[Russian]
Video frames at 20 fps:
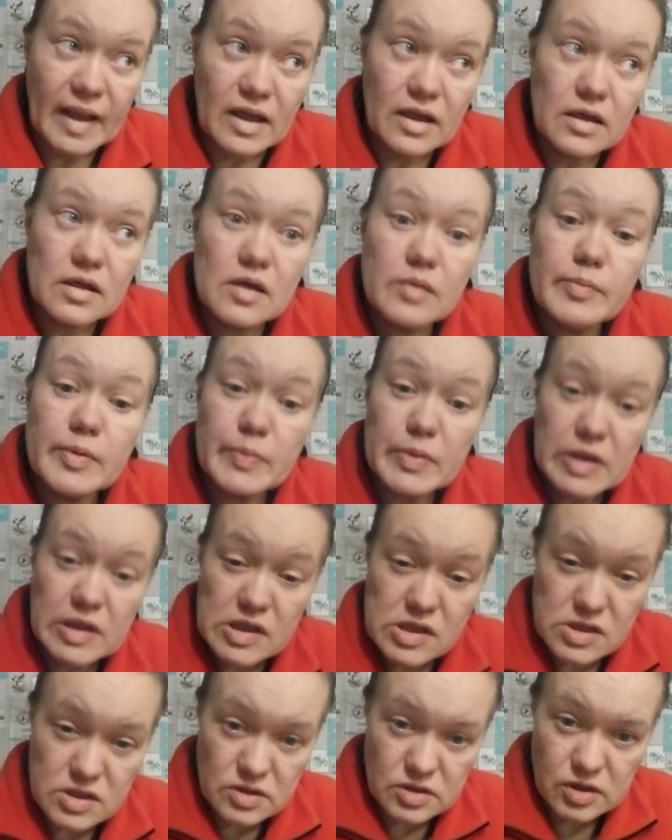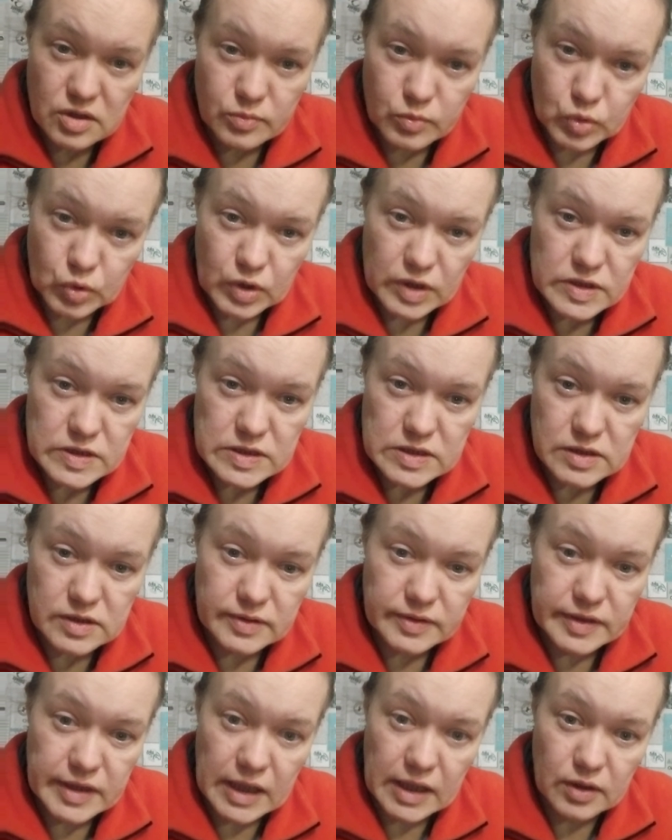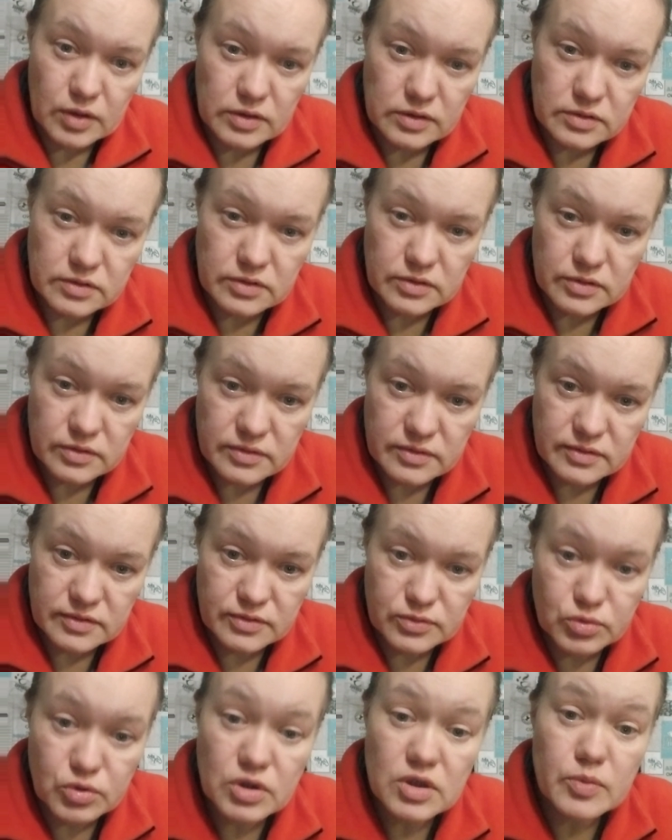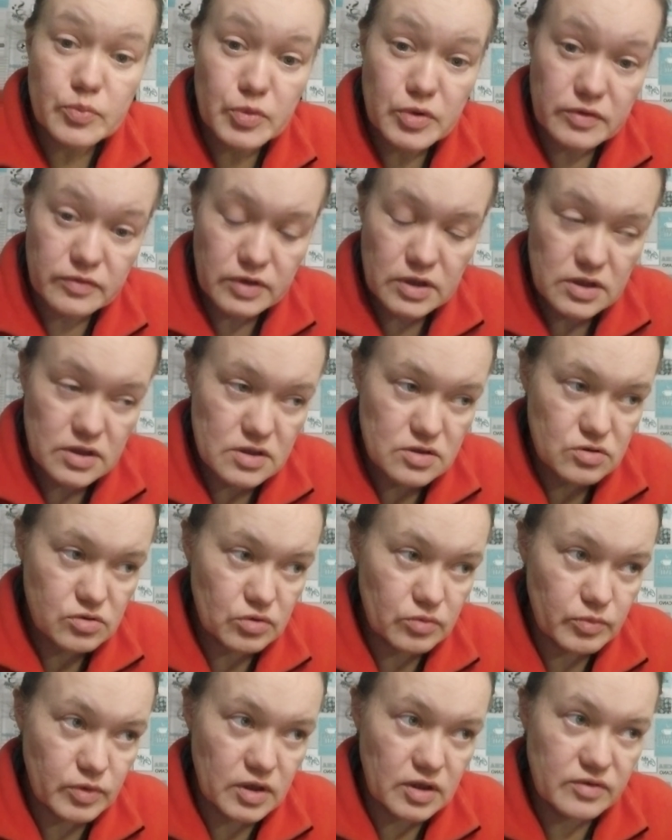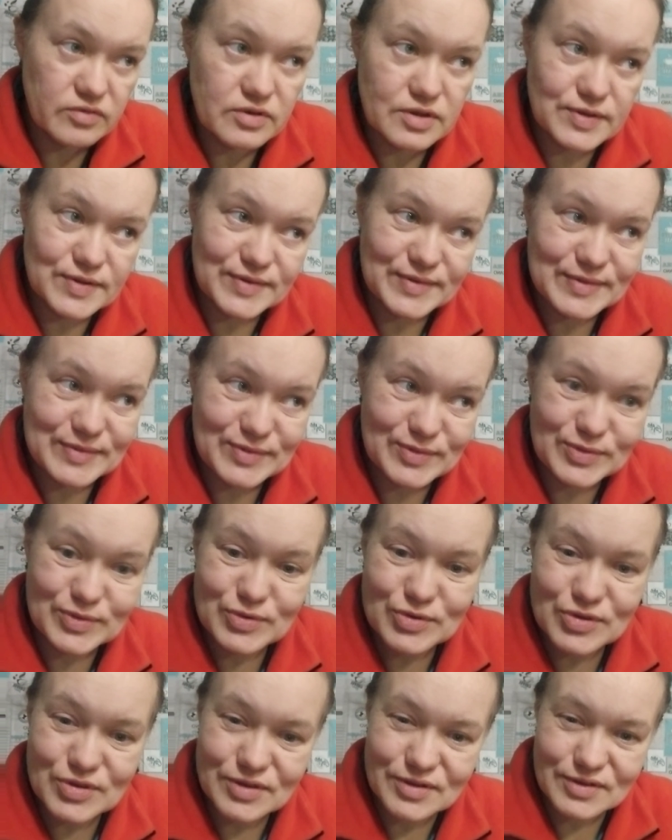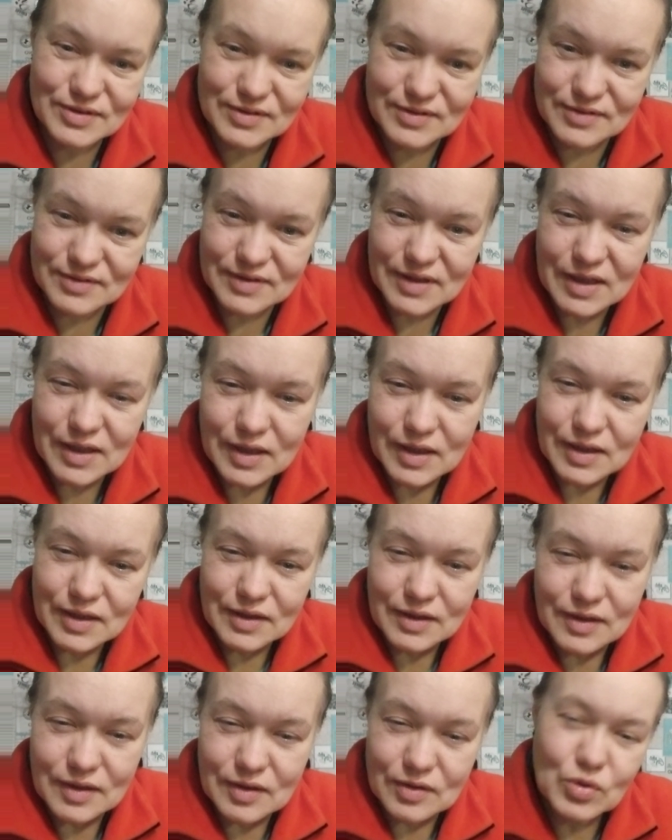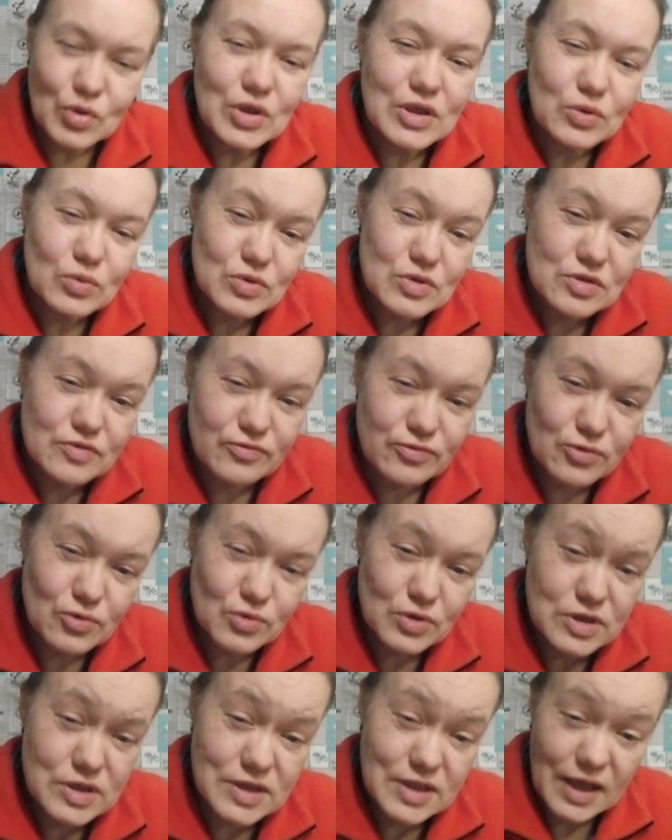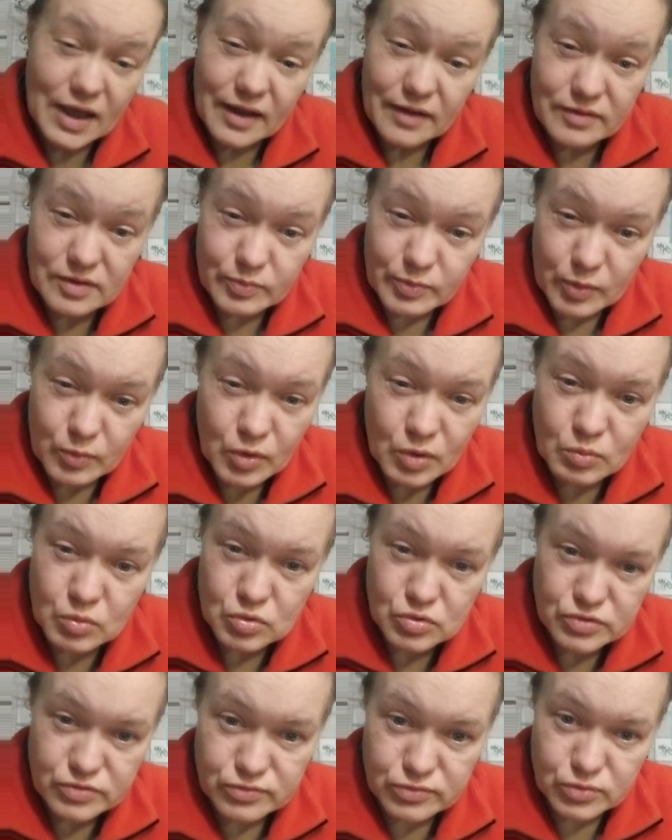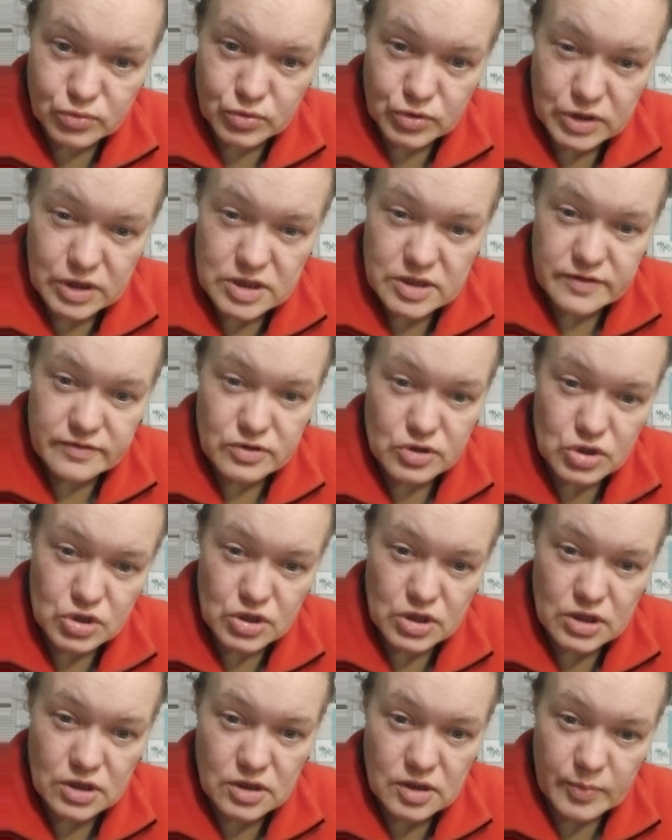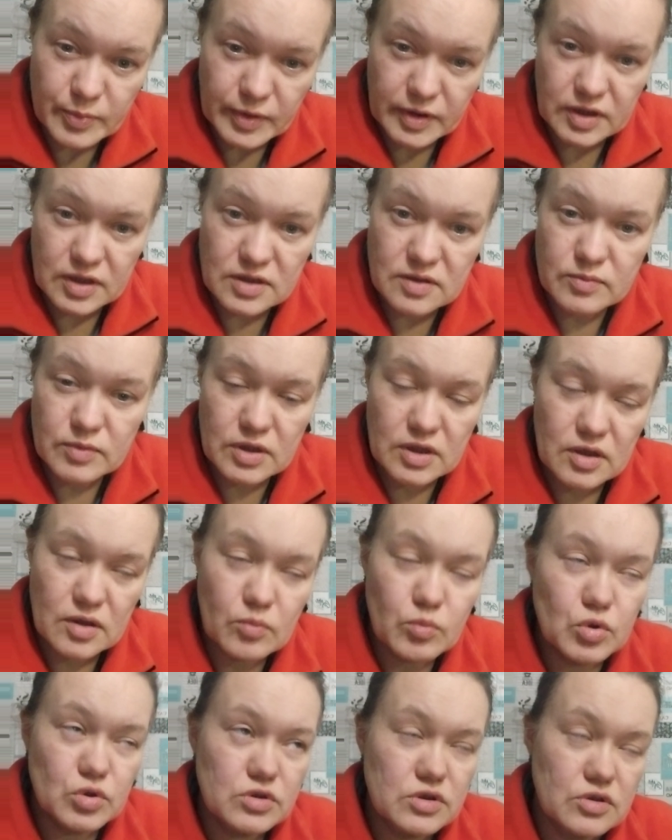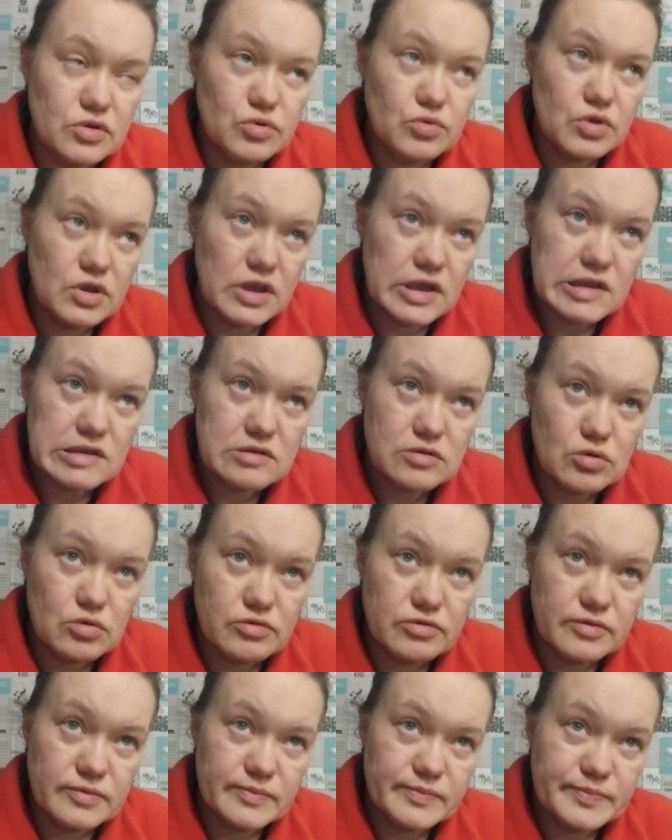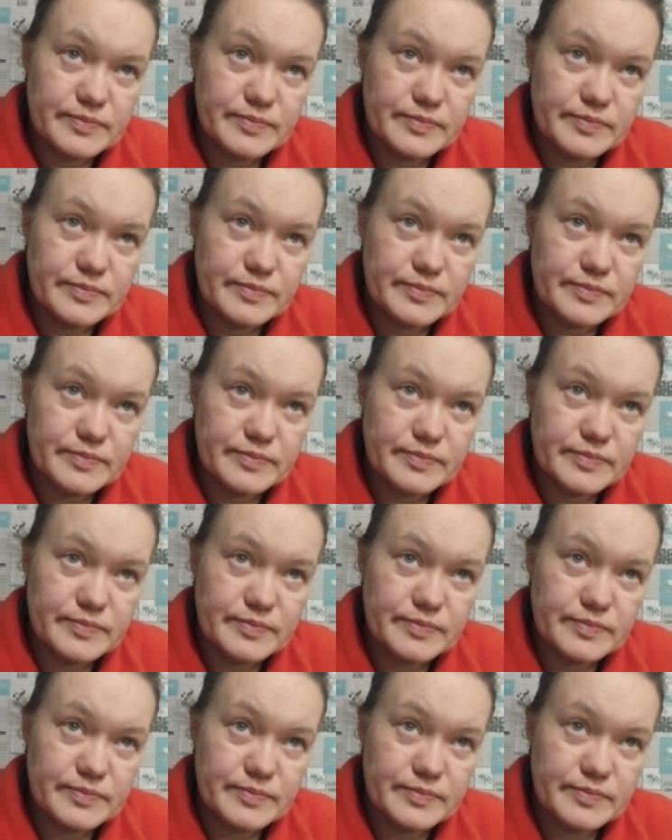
Э, по пригласительному ходили, да. Юрки, привет, если он меня видит. Он же... То ли он звук ставит, по-моему, звук и освещение, по крайней мере, работал Юрий Козлов.